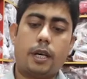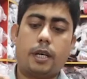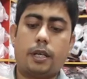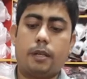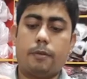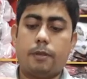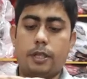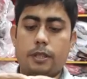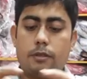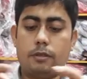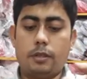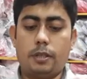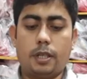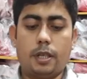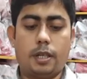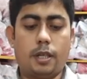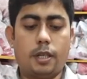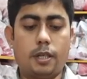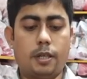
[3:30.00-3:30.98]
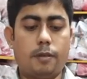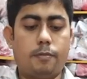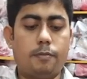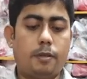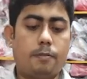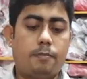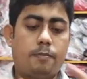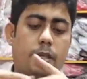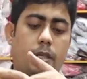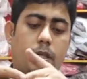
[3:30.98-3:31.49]
আরেকটা ব্যাগ যদি দেখাই আমি
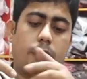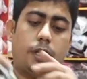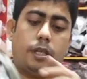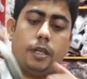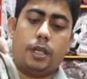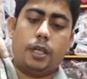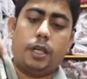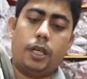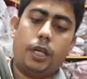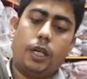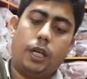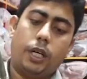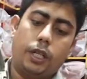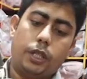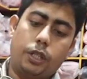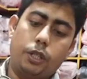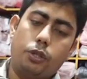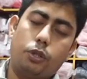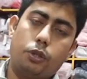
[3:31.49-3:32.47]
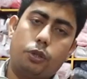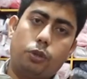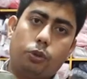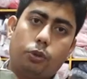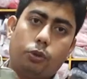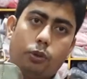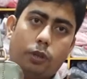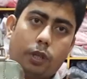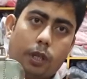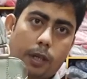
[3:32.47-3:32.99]
আপনারে তিনশো
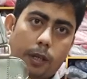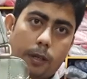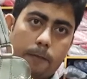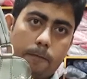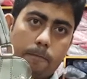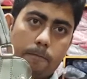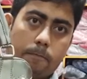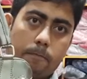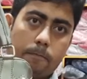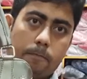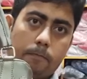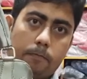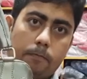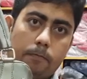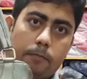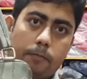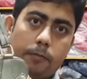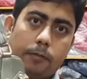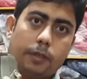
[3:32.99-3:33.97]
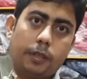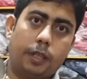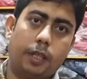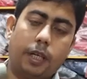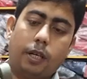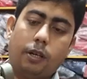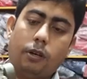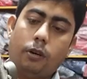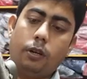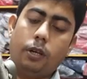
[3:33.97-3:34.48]
সত্তর টাকা তিনশো সত্তর টাকা
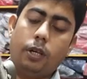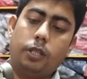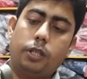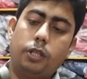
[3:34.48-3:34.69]
এগুলো অনলি হ্যাঁ,